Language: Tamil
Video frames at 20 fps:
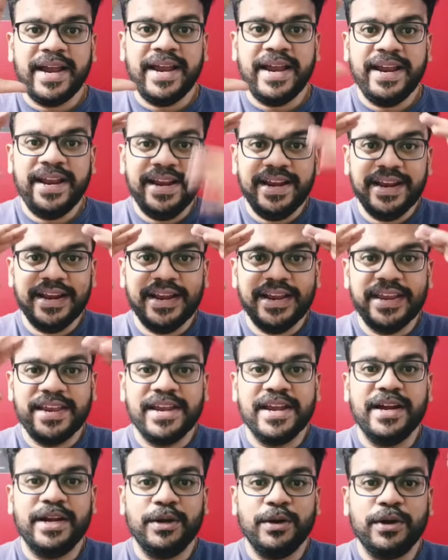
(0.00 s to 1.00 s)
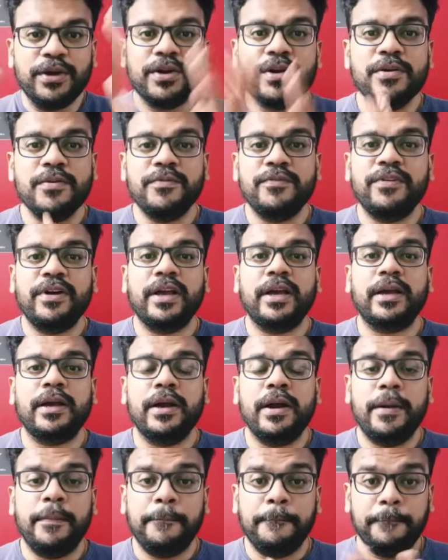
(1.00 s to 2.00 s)
ஹாய் எல்லோருக்கும்
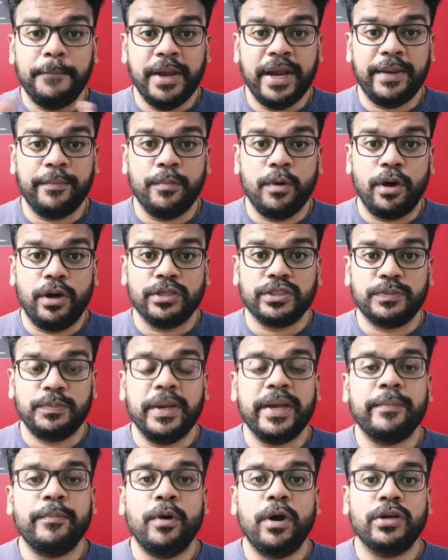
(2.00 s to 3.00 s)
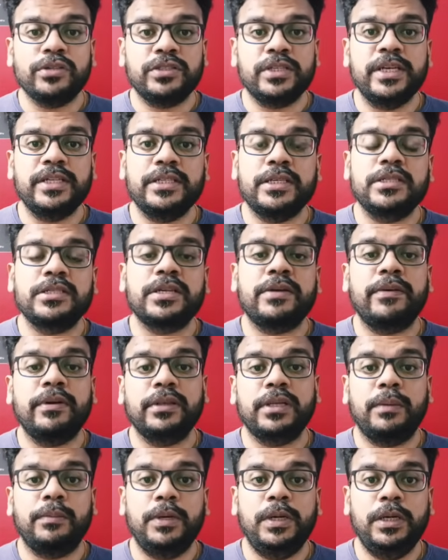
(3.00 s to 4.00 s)
வணக்கம் பிக் பாஸ் பிக் பாஸ் சீசன் செவன்
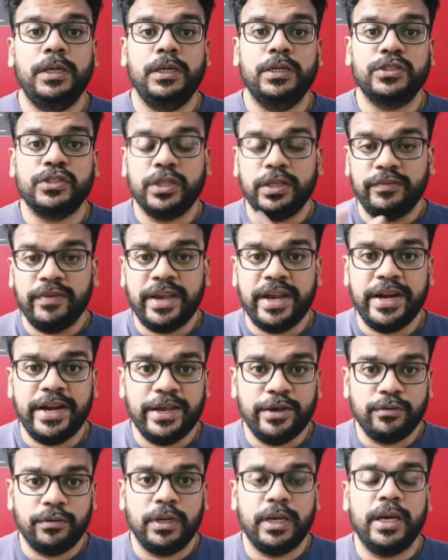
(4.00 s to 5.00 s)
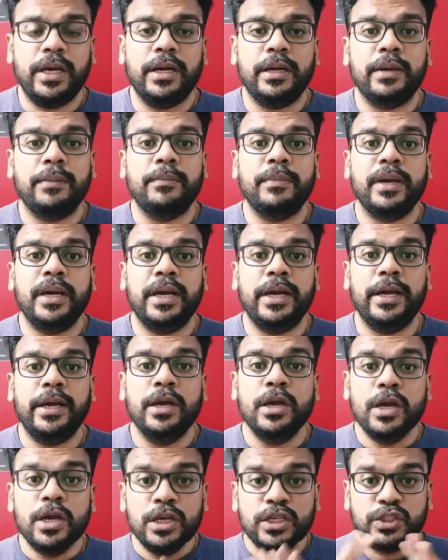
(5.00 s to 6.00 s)
தமிழ் ஸோ இந்த வீடியோவில் நம்ம
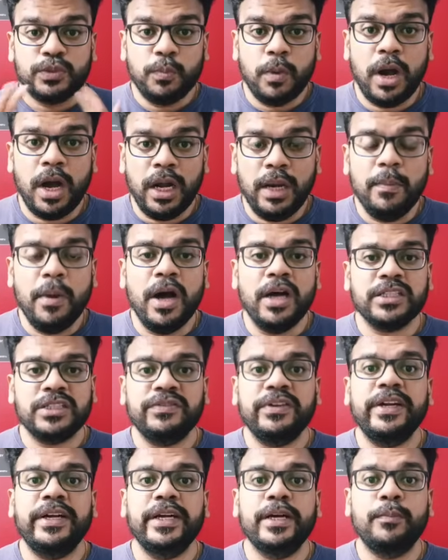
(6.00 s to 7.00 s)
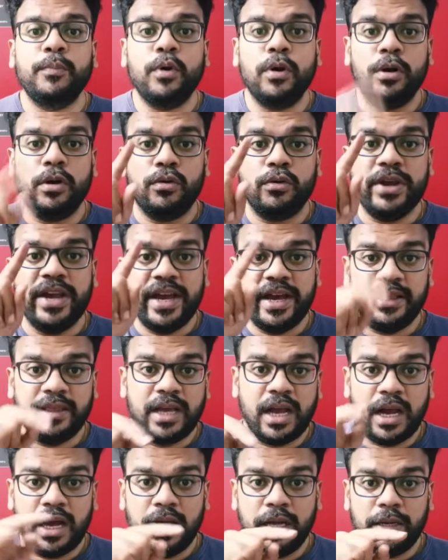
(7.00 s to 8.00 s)
ஸ்மால் பாஸ் வீட்டுக்கு போகக்கூடிய அந்த
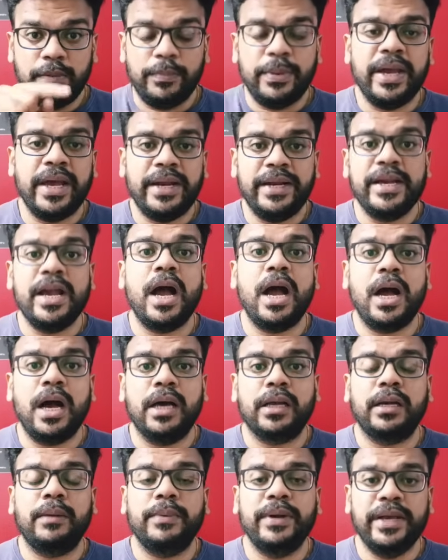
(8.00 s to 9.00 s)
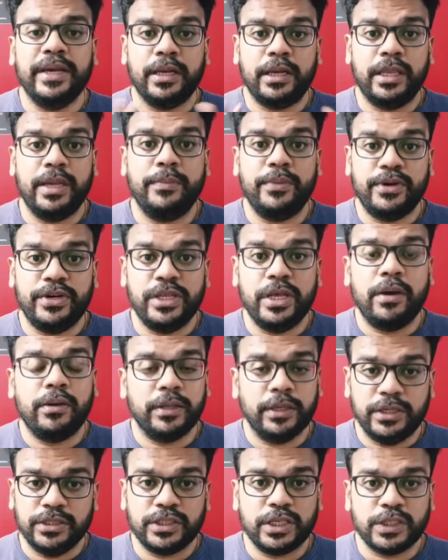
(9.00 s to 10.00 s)
ஆறு பேர் யார் அப்படிங்கிறத பற்றி தான்
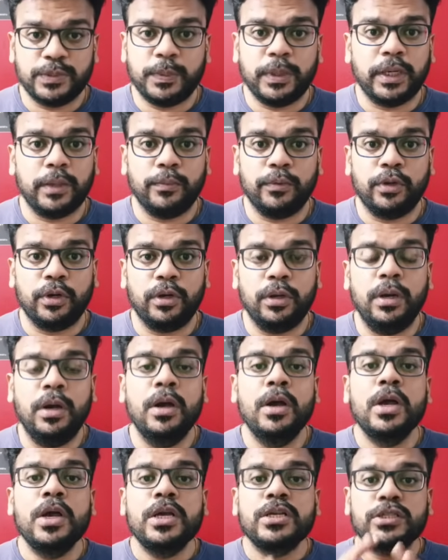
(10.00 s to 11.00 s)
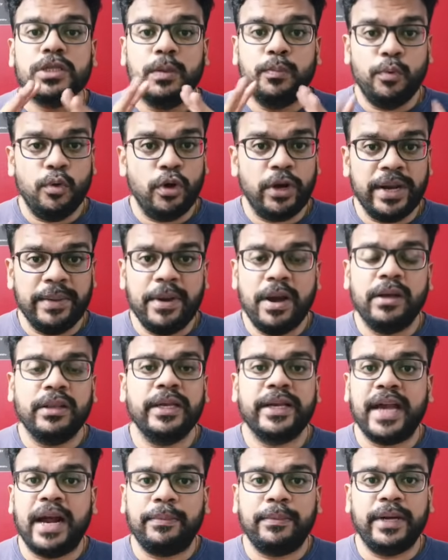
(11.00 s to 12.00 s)
வந்து டிஸ்கஸ் பண்ண போகிறோம் ஸோ பூர்ணிமா
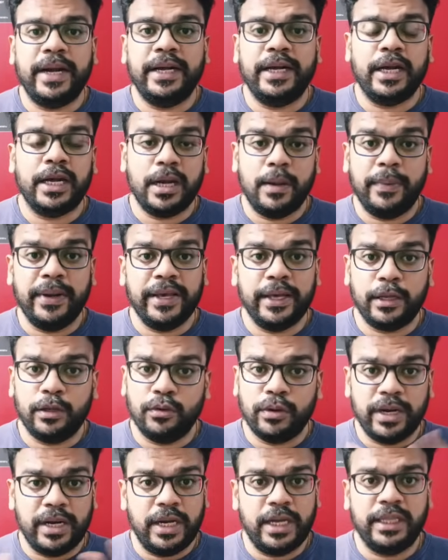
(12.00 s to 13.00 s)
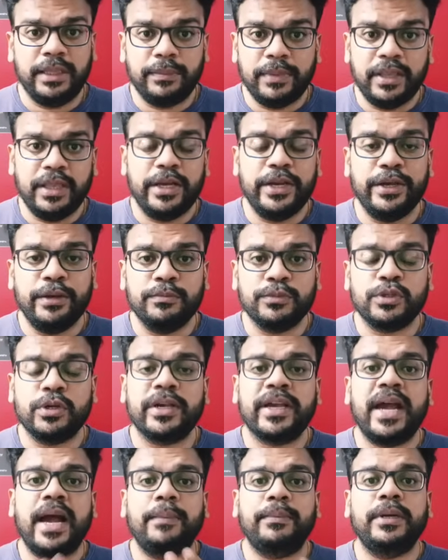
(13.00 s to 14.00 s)
வந்து கேப்டன் ஆகிட்டாங்க அப்படிங்கிறது உங்கள் எல்லாத்துக்குமே தெரியும் ஸோ
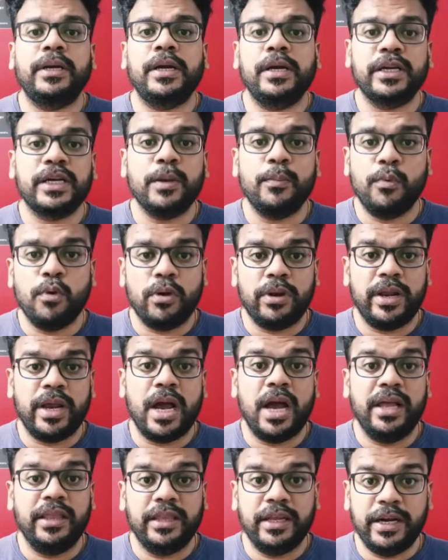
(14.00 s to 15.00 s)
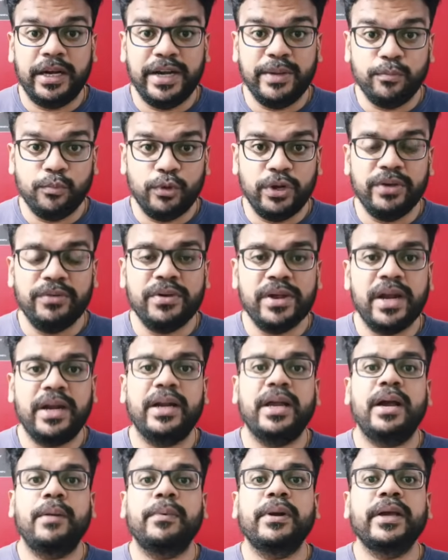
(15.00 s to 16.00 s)
கேப்டன் எடுக்க போகிற அதிரடி முடிவு
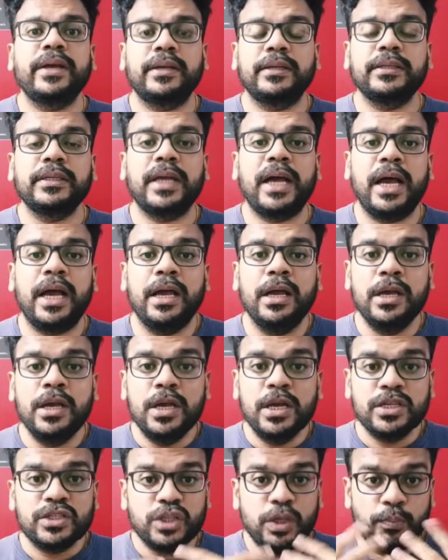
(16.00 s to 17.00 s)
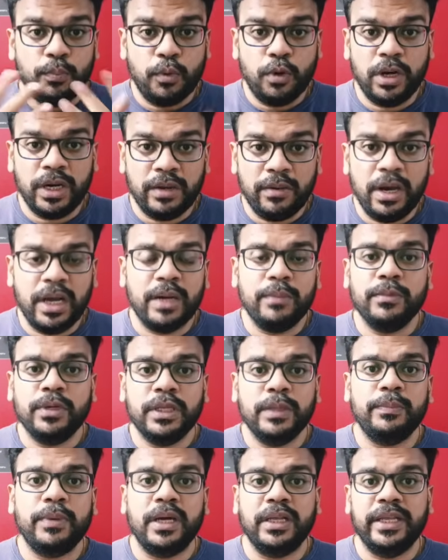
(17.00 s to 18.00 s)
என்ன அப்படிங்கிறது தான் ஸோ போன வாரம்
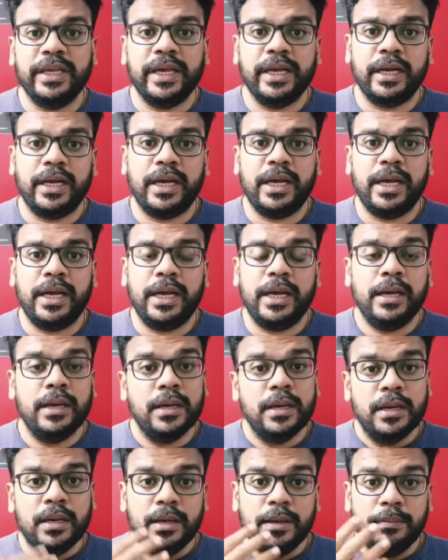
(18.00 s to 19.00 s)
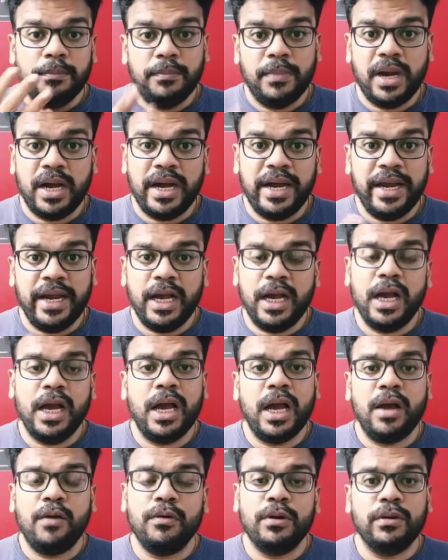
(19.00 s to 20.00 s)
வந்து பார்த்தீங்கன்னா மாயா
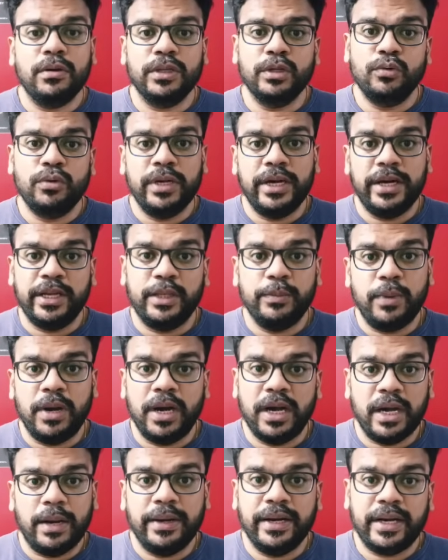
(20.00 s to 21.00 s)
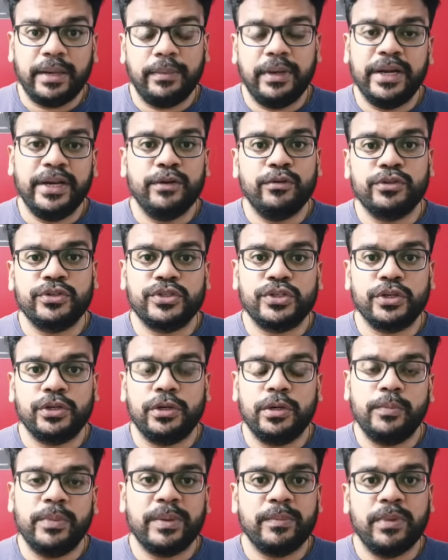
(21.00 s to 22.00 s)
அவங்க வந்து உள்ளே எடுத்துப்பாங்க அப்படின்ற மாதிரி
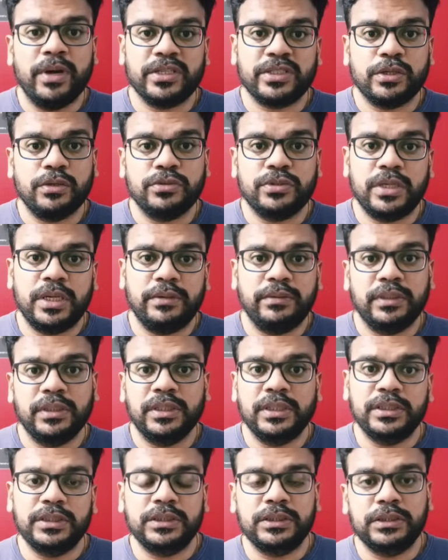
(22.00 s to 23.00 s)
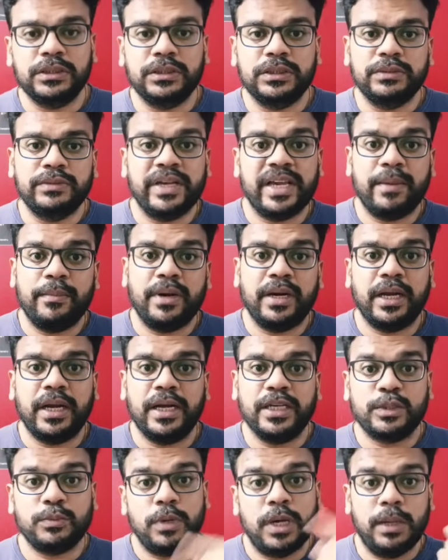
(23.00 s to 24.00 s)
யோசித்தோம் பிக் பாஸ் ஹவுஸில் வந்து வைக்க
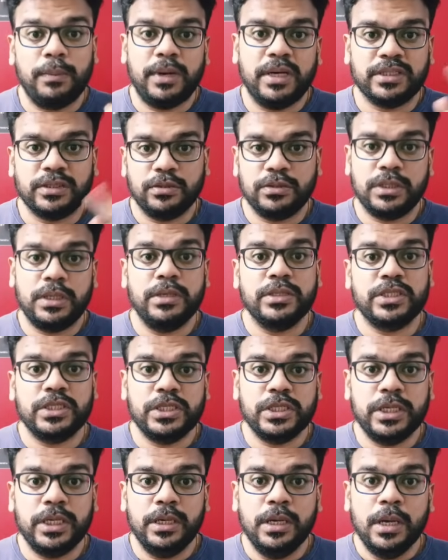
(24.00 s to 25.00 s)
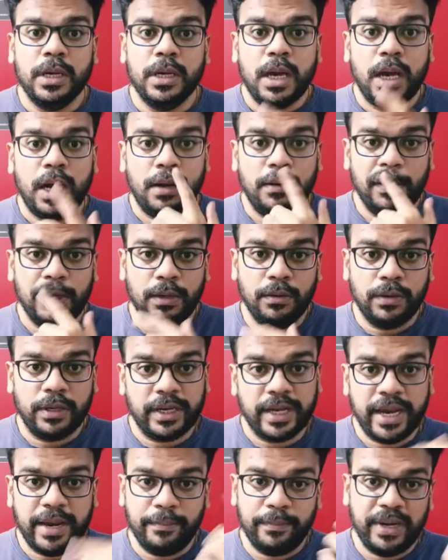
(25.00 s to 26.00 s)
மாட்டாங்க ஸ்மால் பாஸ் ஹவுஸில் வச்சுட்டு அவங்க ஒரு
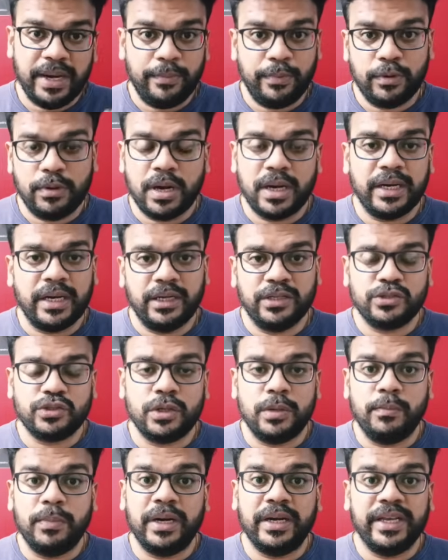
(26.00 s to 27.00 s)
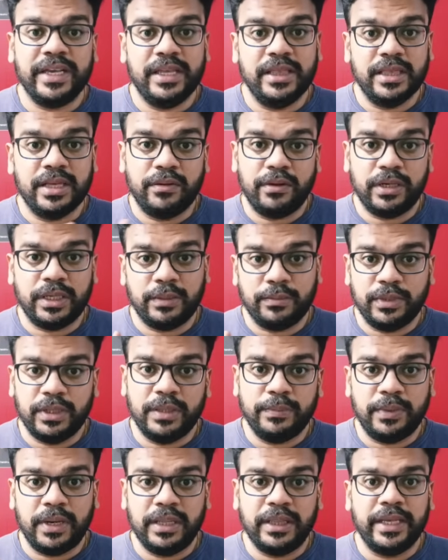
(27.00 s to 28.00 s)
கேம் ப்ளே பண்ணுவாங்கன்னு நினச்சோம் பட் இந்த வட்டம்
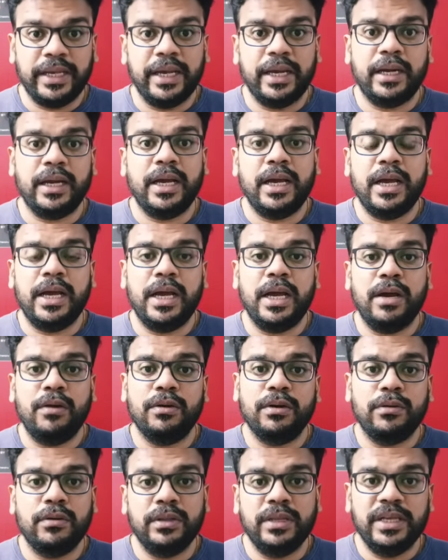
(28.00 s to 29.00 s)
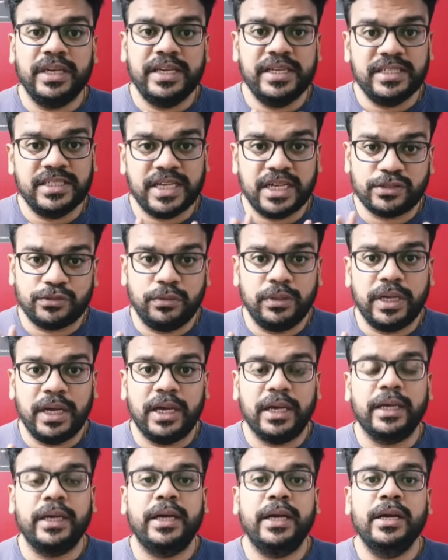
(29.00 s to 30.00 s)
வந்து பார்த்திங்கன்னா அவங்க வந்து ஈஸியாக
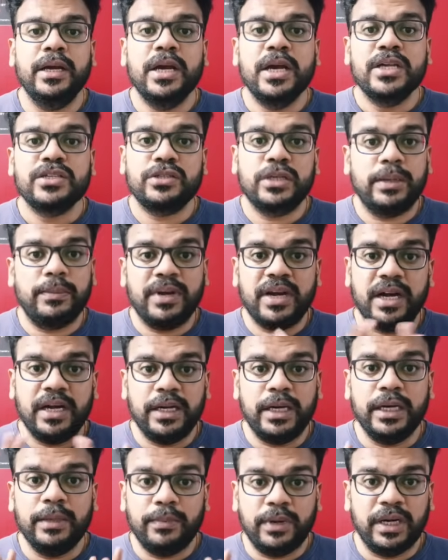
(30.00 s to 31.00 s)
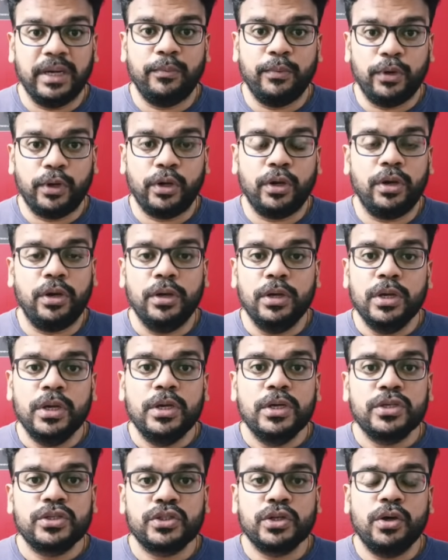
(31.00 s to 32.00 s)
சொல்லிட்டாங்க ஸோ நம்ம கண்டென்ட் பண்ண போகிறோம்
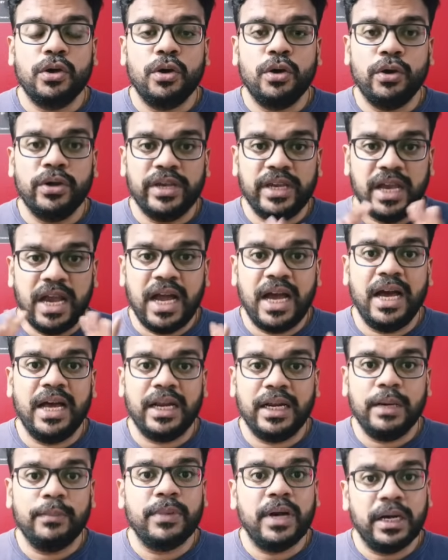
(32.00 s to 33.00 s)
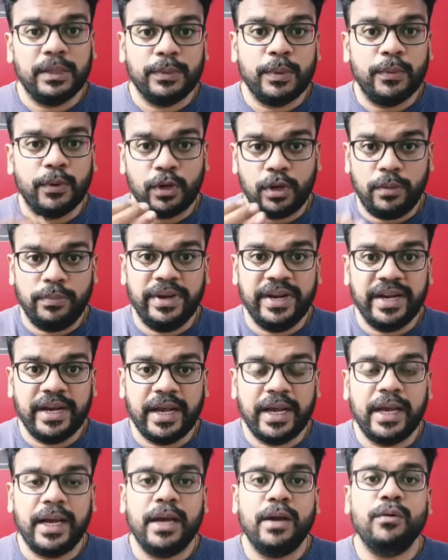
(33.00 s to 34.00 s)
ஸோ யாரை நம்ம அனுப்ப போகிறோம்
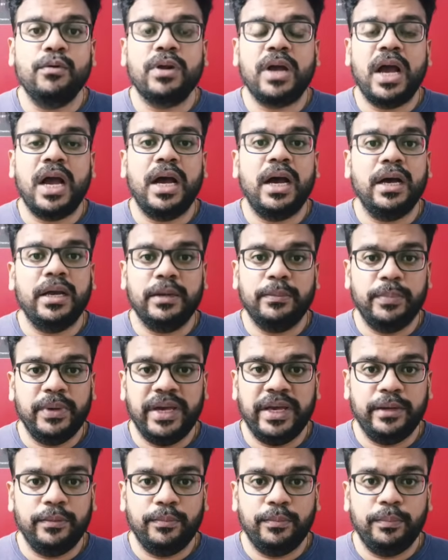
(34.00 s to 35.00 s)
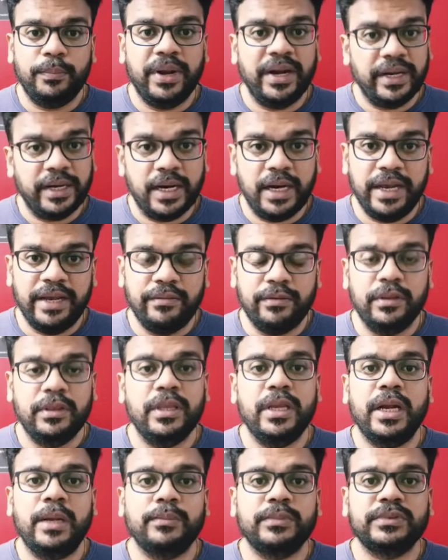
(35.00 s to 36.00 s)
அப்படின்னா ஒரு ஆறு பேர் பெண்களை
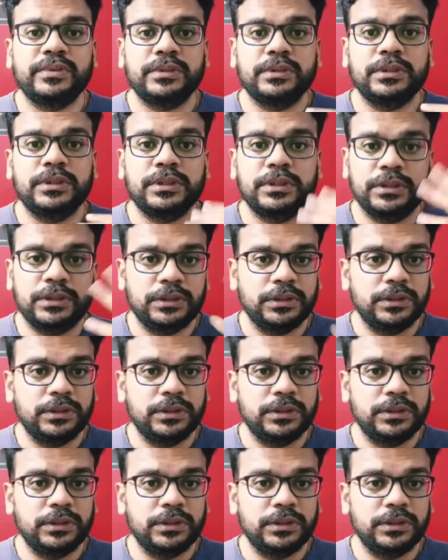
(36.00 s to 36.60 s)
வந்து நம்ம வந்து